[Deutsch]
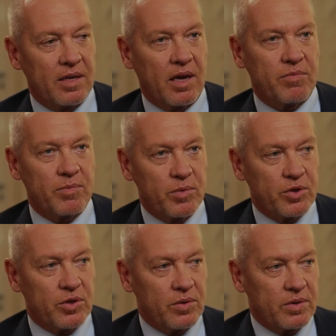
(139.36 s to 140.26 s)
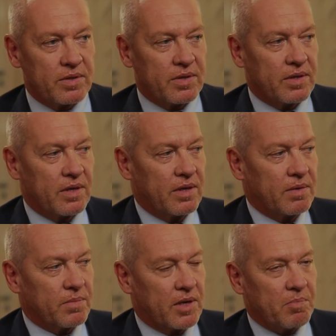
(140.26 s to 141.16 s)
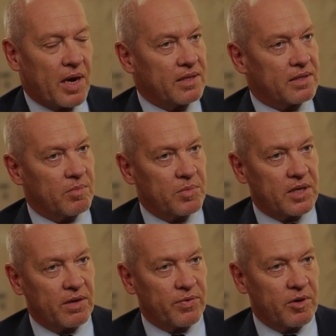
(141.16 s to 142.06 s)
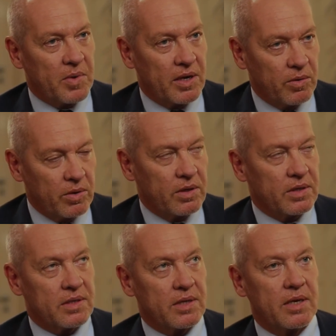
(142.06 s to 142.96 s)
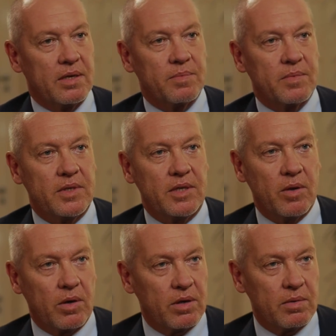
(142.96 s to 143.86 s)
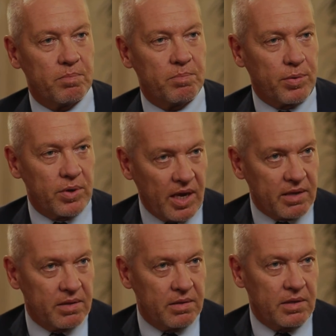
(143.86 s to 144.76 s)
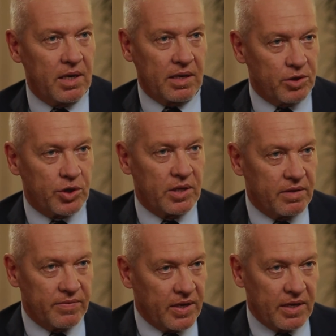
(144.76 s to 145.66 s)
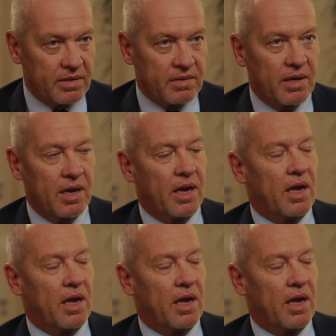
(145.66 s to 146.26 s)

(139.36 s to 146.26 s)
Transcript: Ja, wir wünschen uns ähm, gemeinsam mit der Firma Lynx ähm, die neuen Projekte, die anstehen werden,